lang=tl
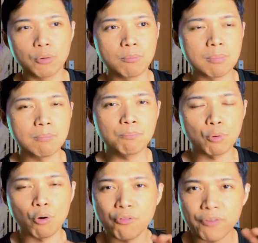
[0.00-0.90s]
yung
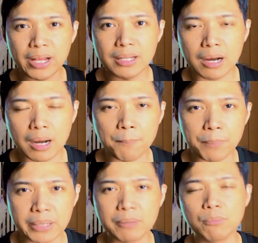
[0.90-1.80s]
profile ng
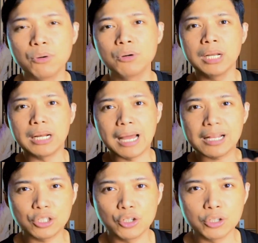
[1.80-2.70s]
company mo,
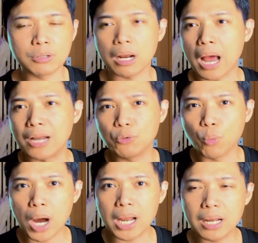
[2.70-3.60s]
lahat yon
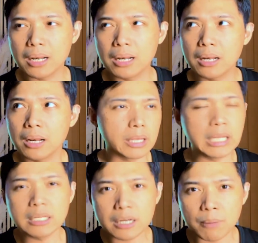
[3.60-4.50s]
annual
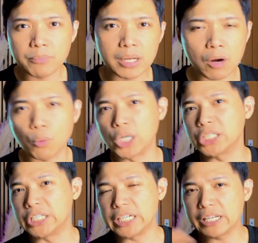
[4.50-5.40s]
income nila,
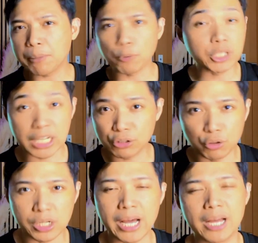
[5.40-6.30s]
quarterly report,
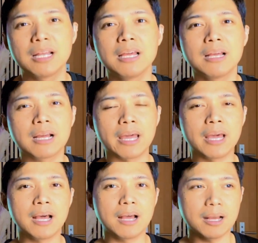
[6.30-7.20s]
nandun lahat.
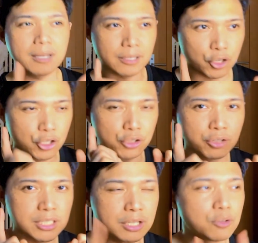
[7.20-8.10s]
Kaya, yun,
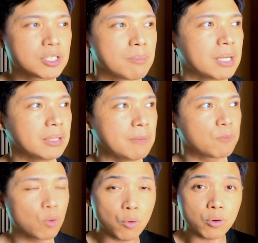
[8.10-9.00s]
yung isa yun sa mga tip.
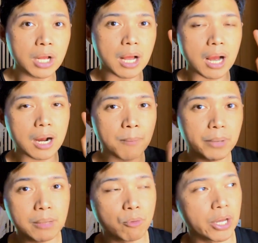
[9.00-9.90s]
Kung ang
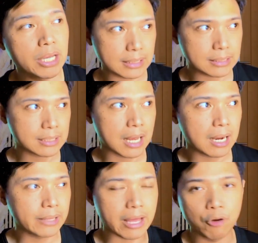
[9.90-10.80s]
company mo ay sa
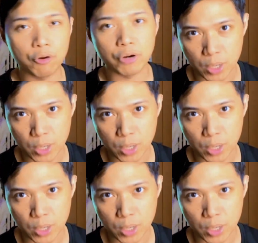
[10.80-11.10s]
category